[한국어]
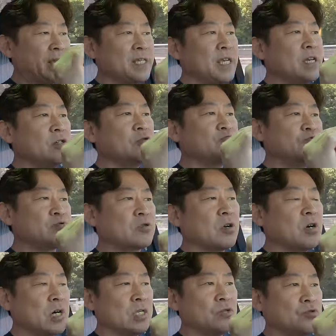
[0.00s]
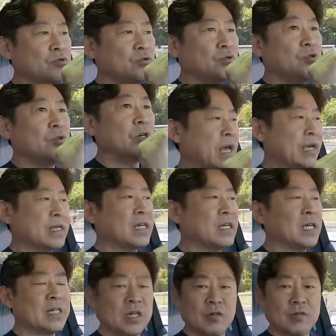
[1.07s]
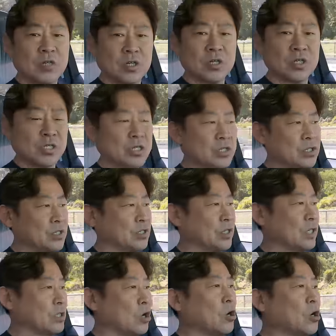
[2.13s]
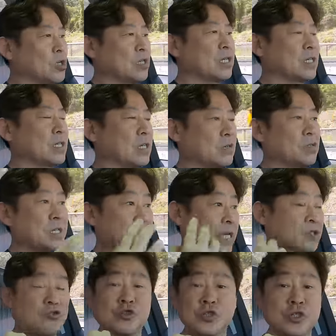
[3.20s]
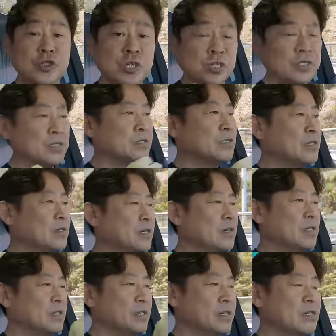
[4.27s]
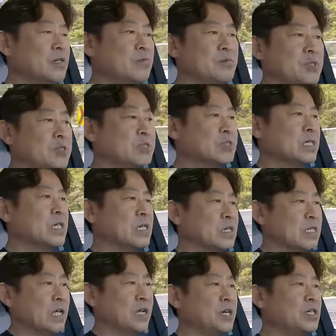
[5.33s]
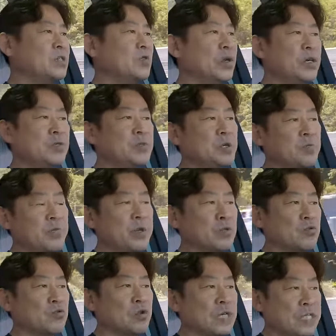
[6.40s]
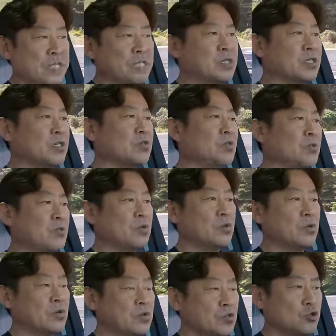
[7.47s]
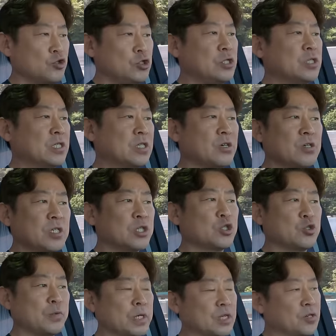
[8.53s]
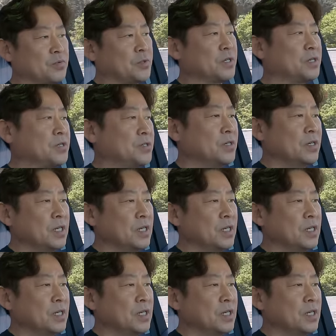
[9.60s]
액체로 붙어가지고 액체 상태로 떨어지는 거예요 그냥 덩어리 상태로 제 추측이에요 그러면 당연히 화염 전파 속도가 느려지고 출력이 떨어질 수밖에 없어요